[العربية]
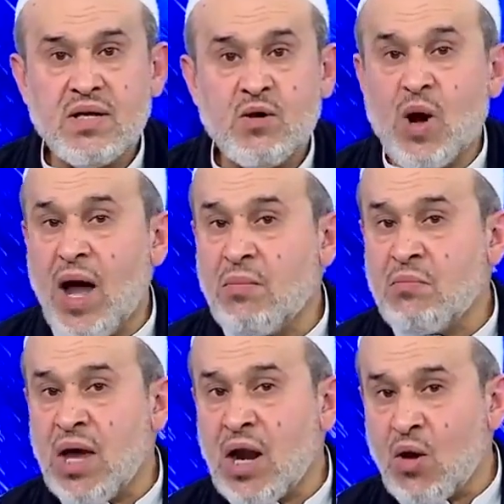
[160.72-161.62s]

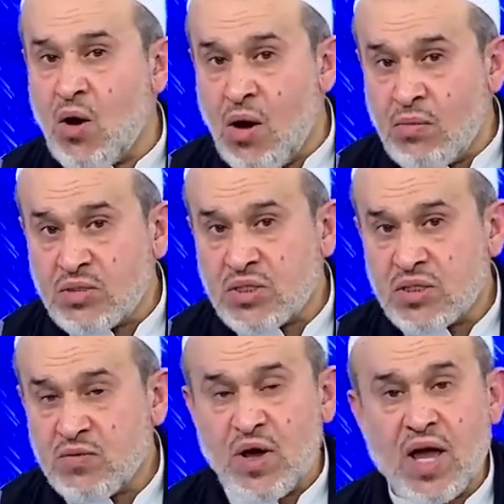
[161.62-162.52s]
وأما
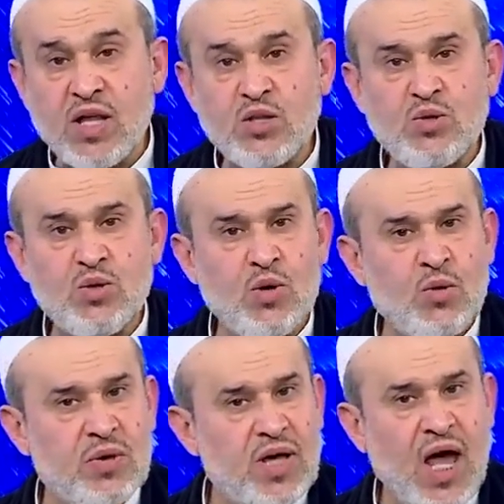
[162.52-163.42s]
الخمس فقد
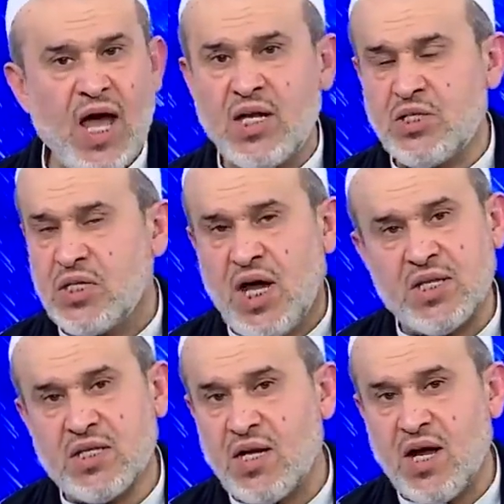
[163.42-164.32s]
أبيح
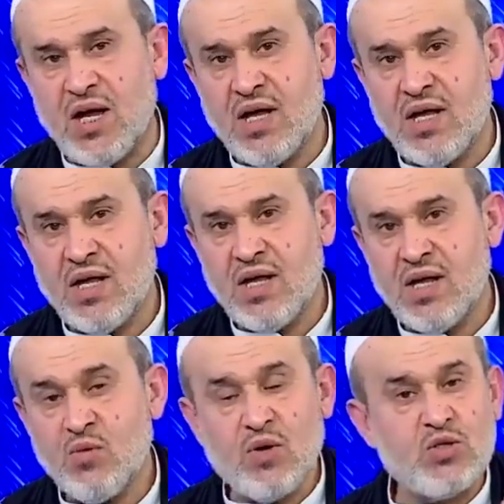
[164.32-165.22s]
لشيعتنا
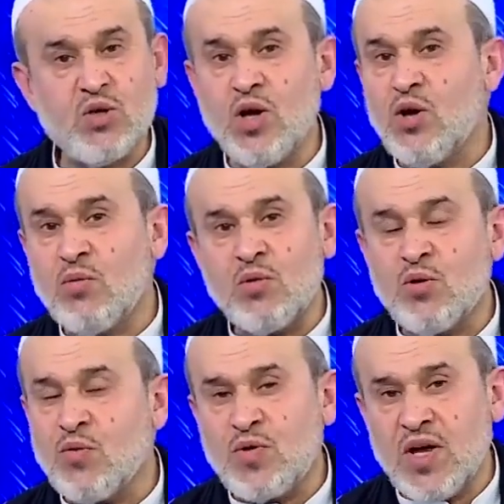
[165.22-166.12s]
وجعلوا
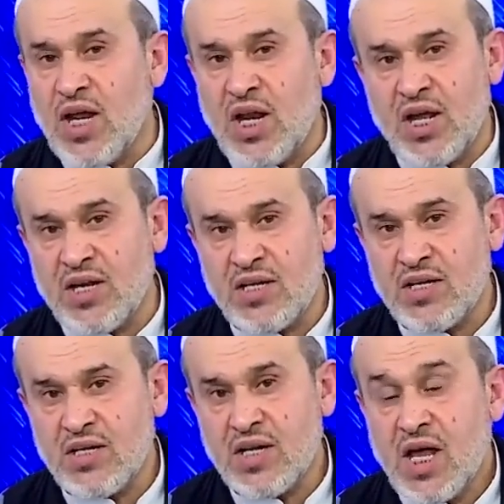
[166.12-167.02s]
منه في حلة
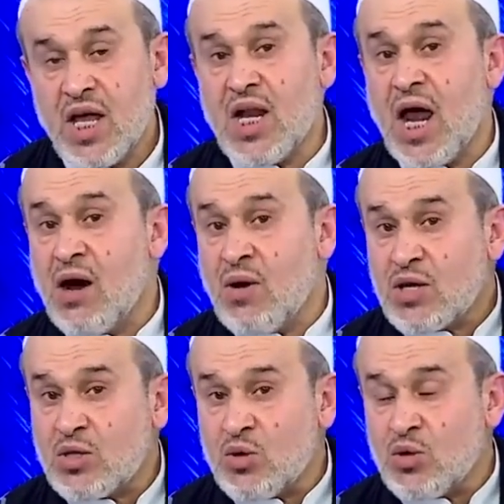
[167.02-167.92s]
إلى
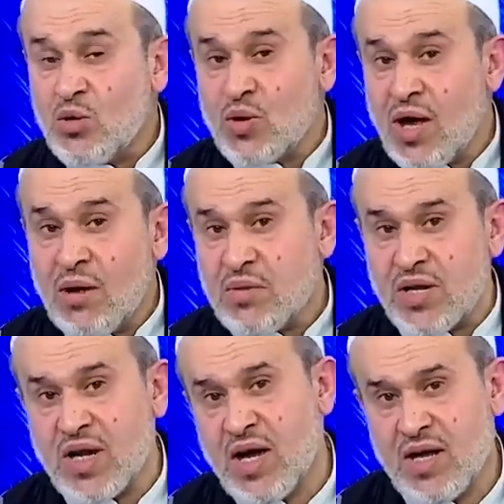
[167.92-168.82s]
وقت ظهور
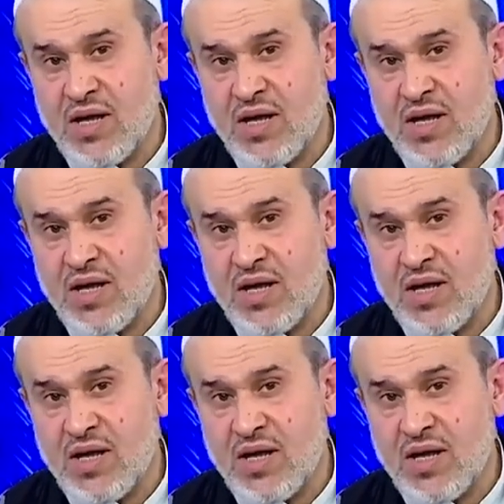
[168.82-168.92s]
أمرنا